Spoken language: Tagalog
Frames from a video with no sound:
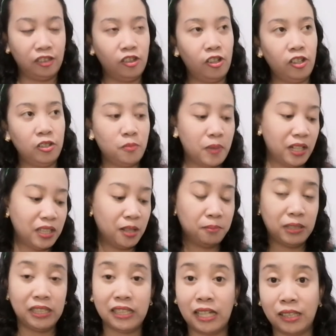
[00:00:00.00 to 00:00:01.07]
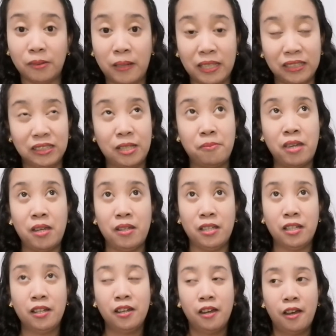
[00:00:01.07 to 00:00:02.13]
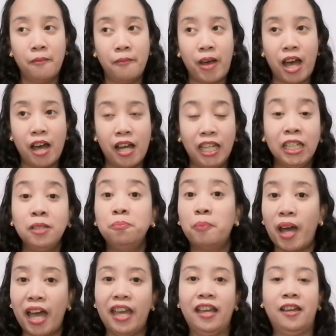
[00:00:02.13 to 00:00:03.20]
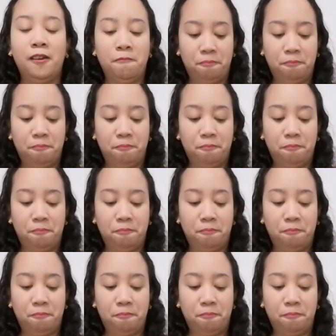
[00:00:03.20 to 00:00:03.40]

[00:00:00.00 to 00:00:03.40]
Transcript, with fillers: Ito yung mga nabili natin sa may uh, Igpay.